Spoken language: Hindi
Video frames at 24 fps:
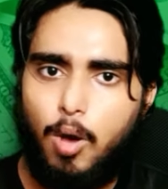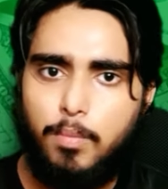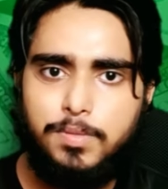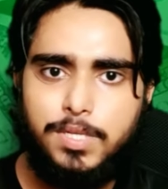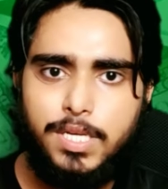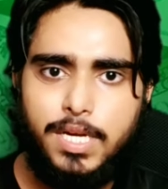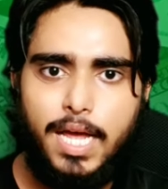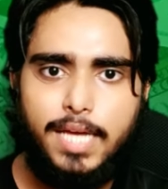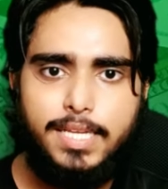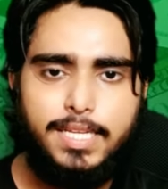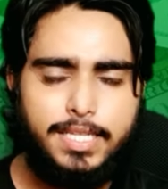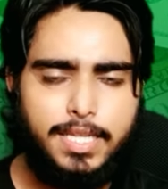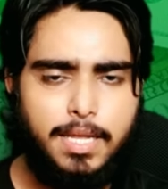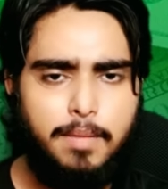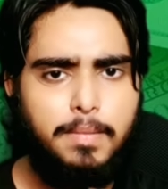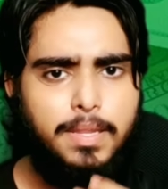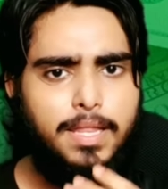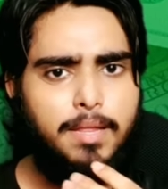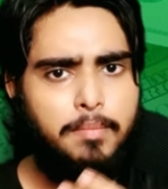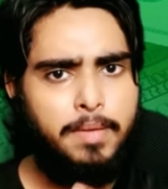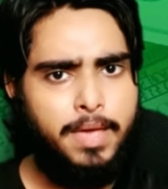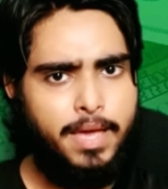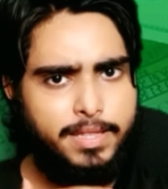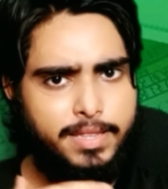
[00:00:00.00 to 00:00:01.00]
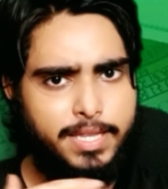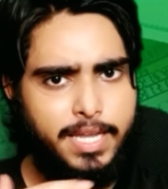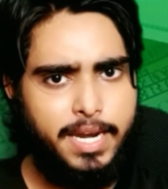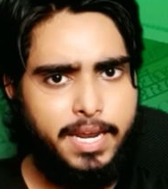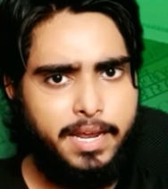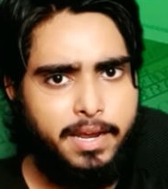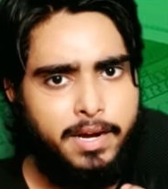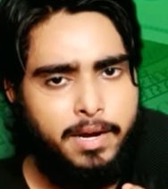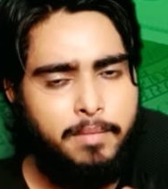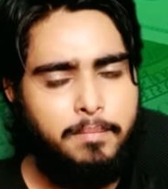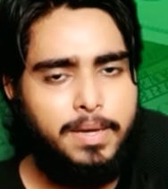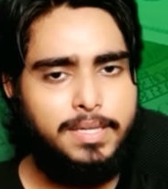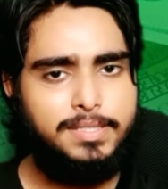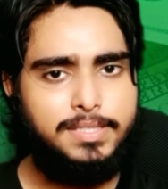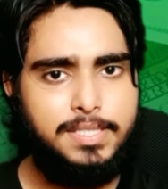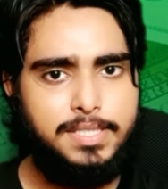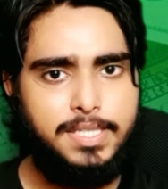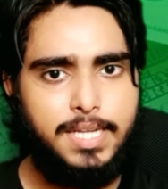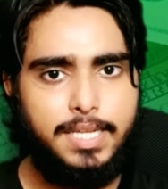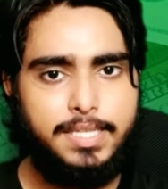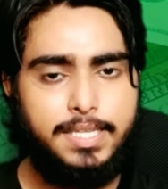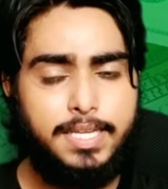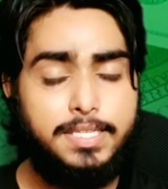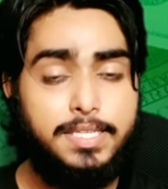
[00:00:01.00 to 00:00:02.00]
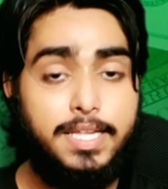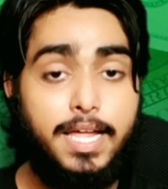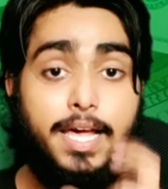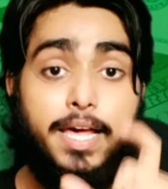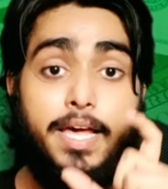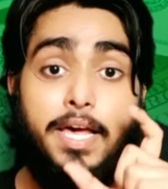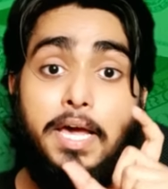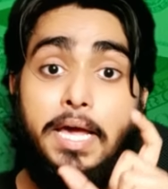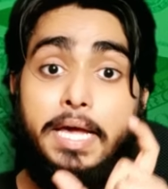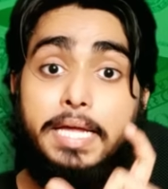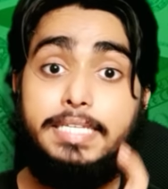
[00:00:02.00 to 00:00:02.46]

ऑप्शन आ जाता है मतलब कि एक तरीके का मैसेज आ जाता है